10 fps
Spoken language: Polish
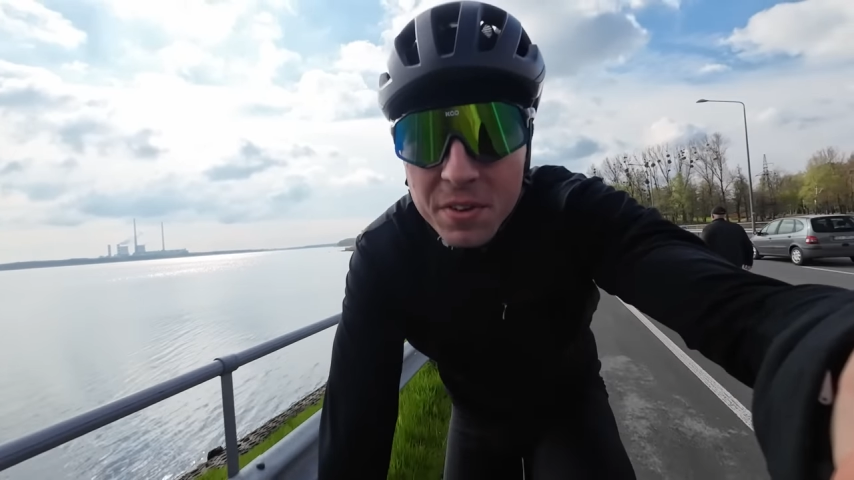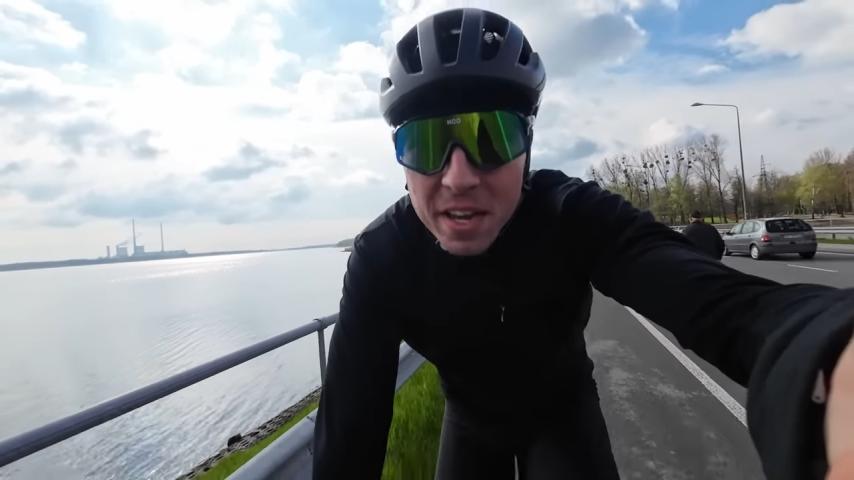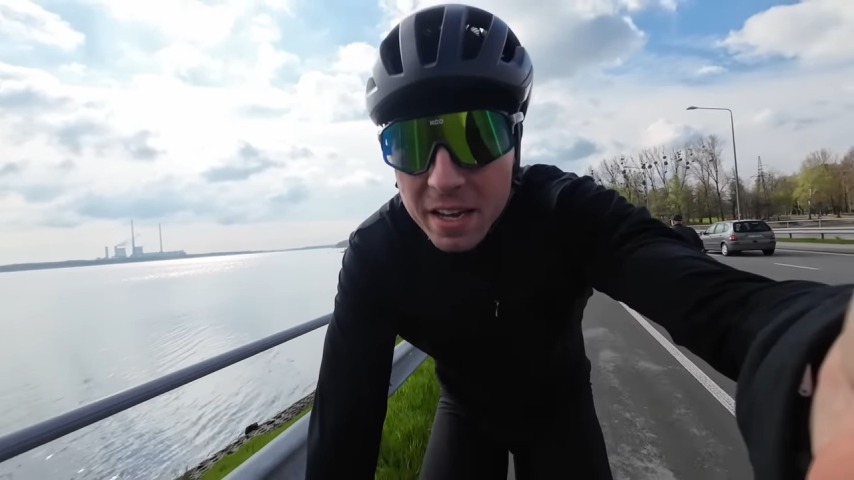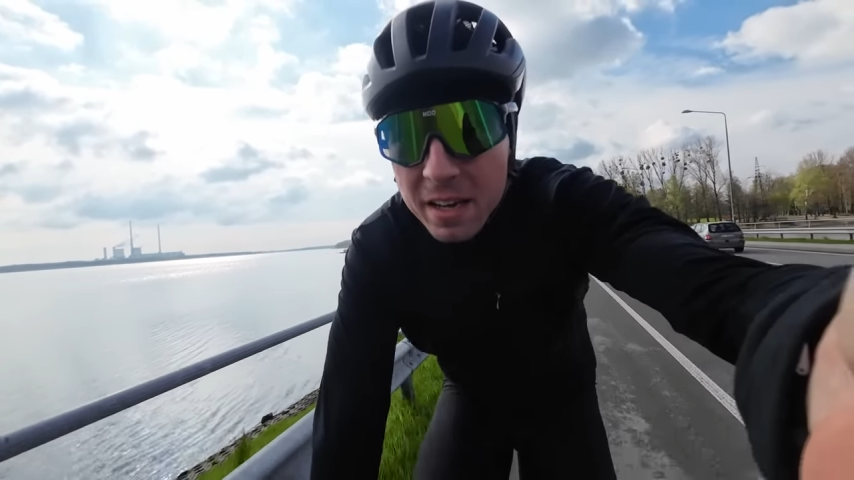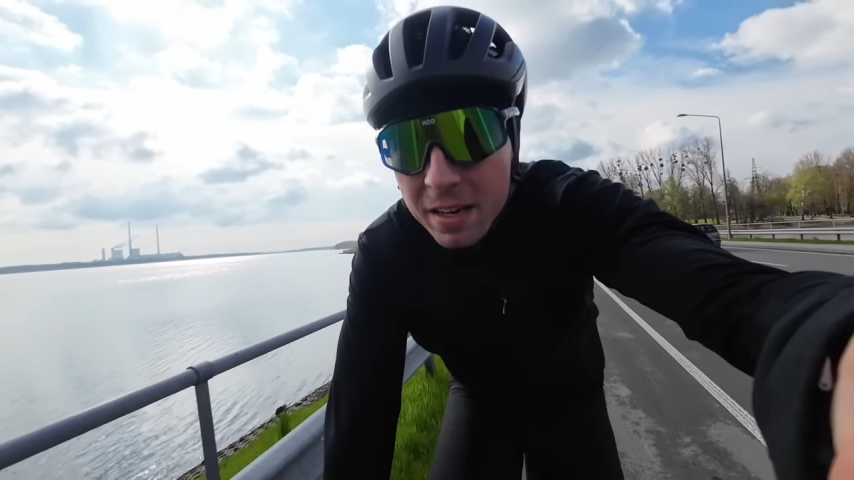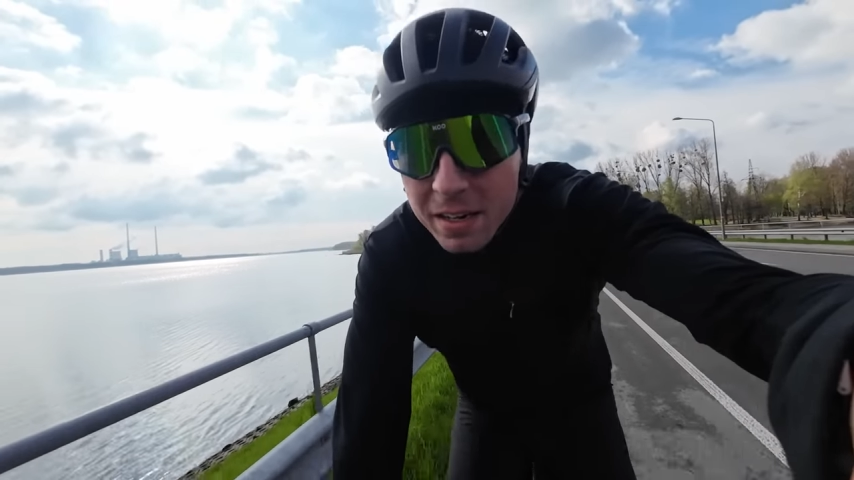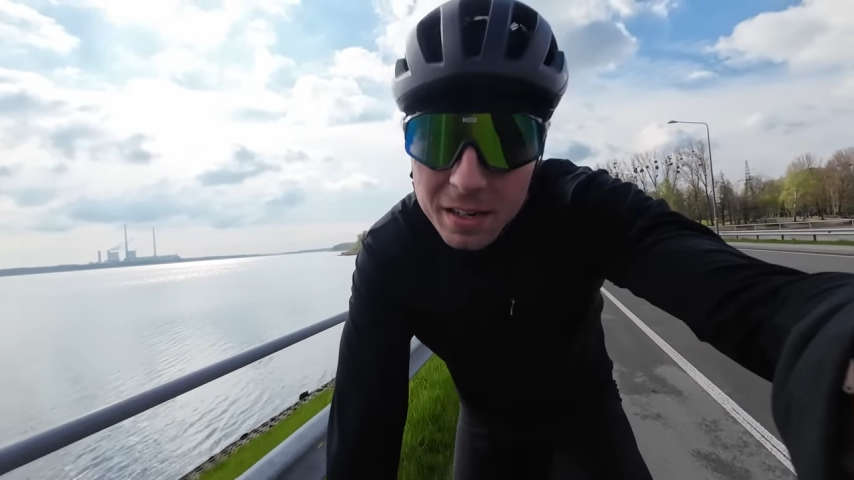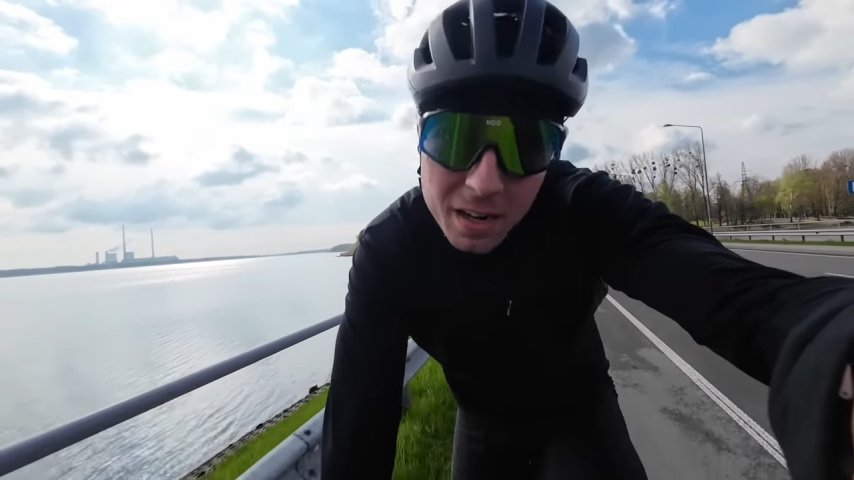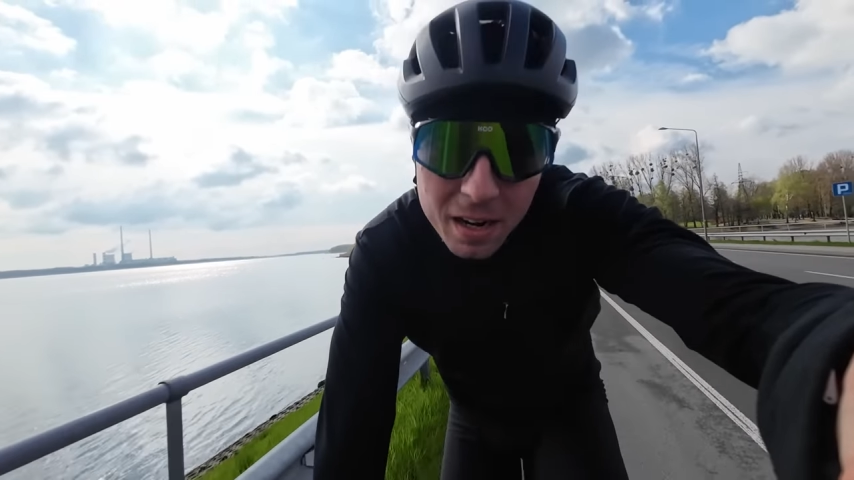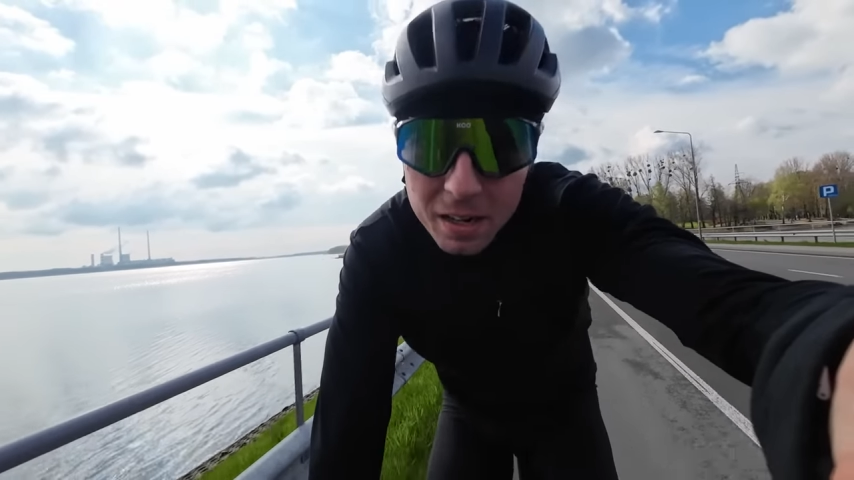wieje,
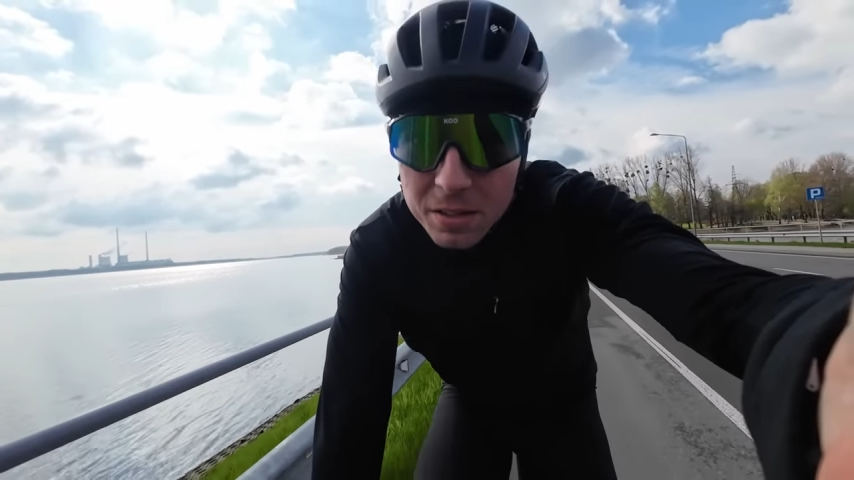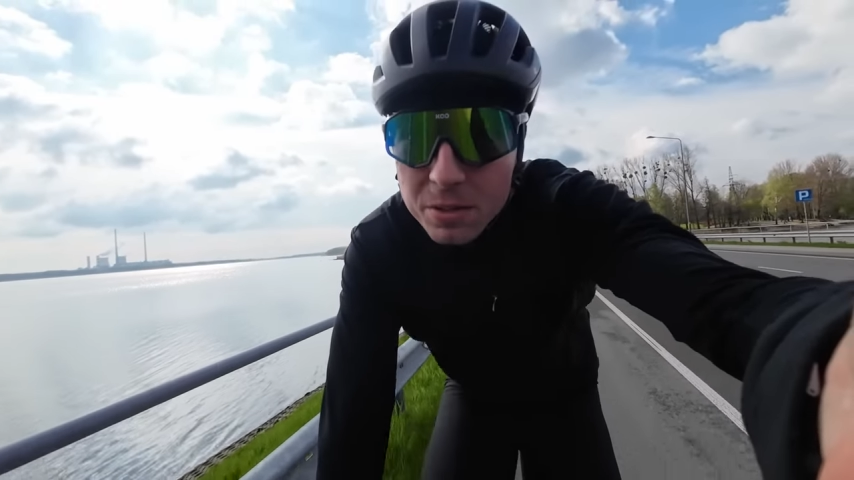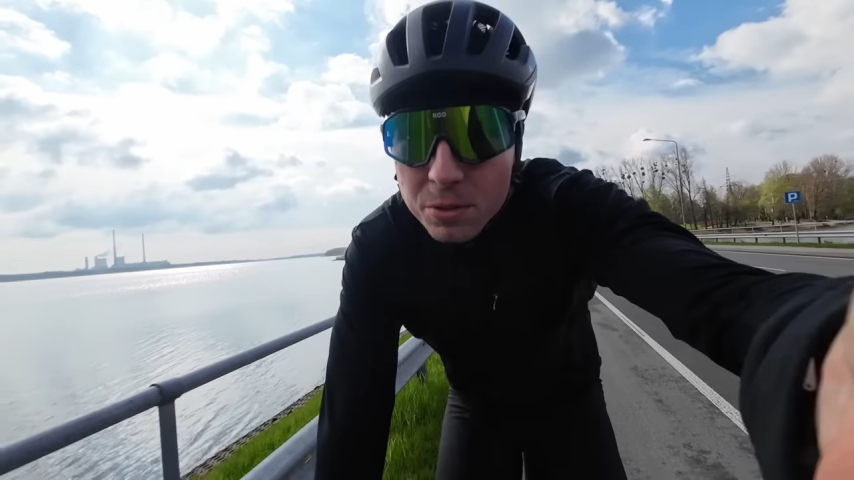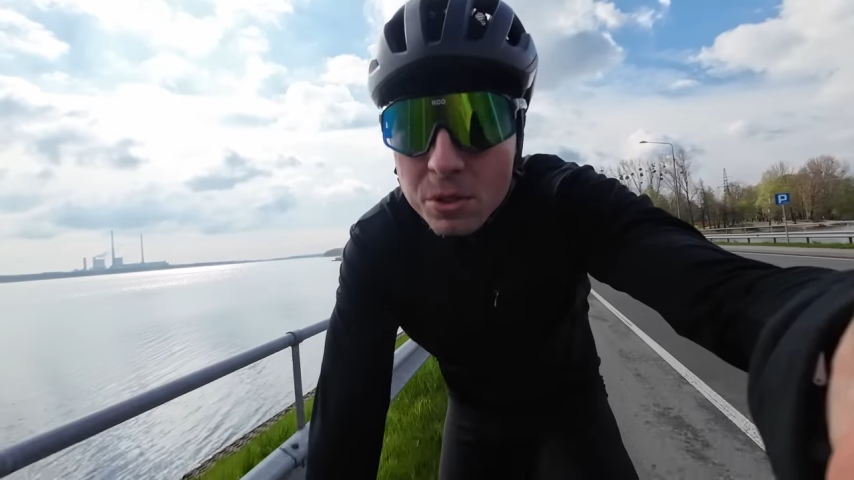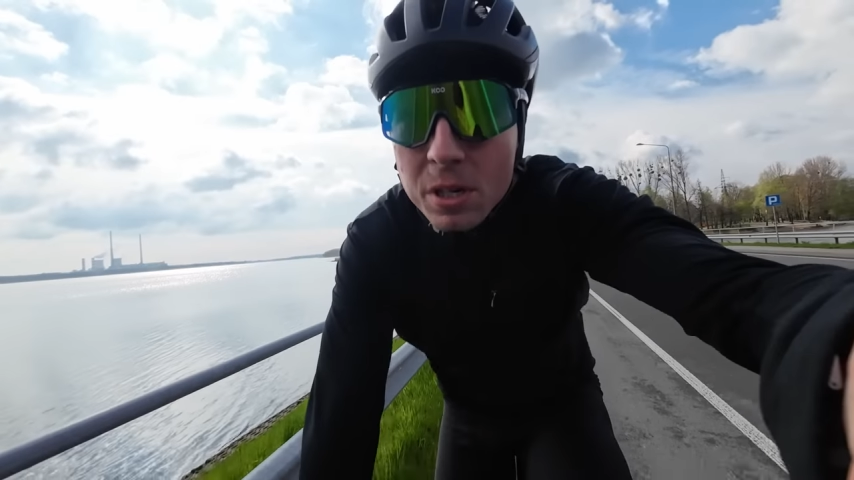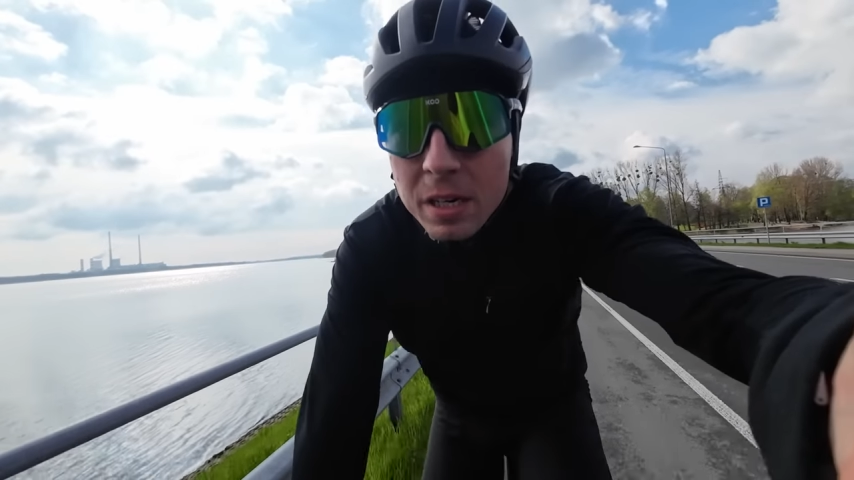ale no cóż.